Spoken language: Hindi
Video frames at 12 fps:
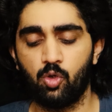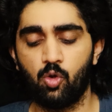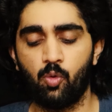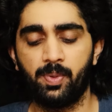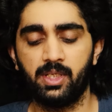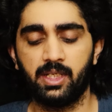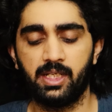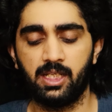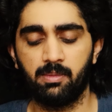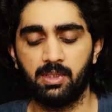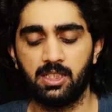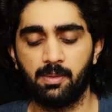ओपन करने के
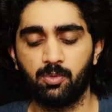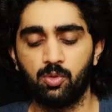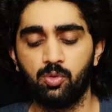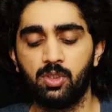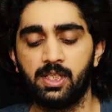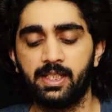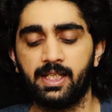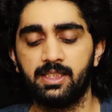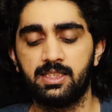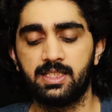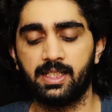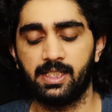बाद आपको गूगल के अंदर
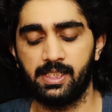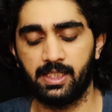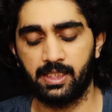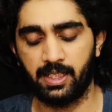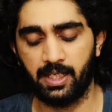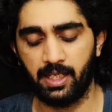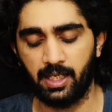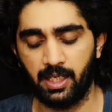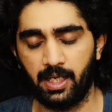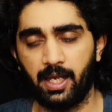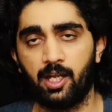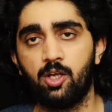जाके लिखना है
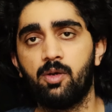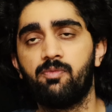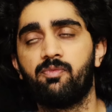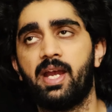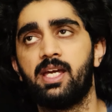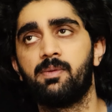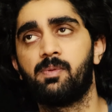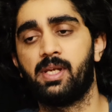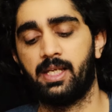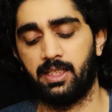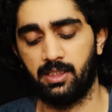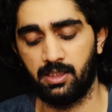एडोब
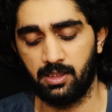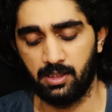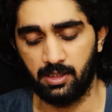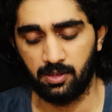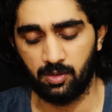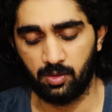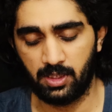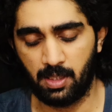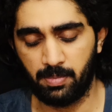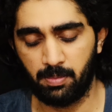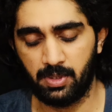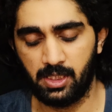फायरफ्लाई तो यहाँ
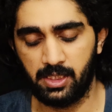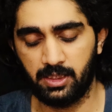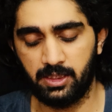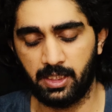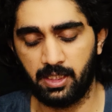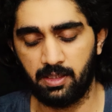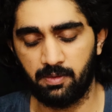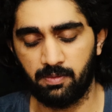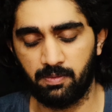पे मैंने लिख दिया है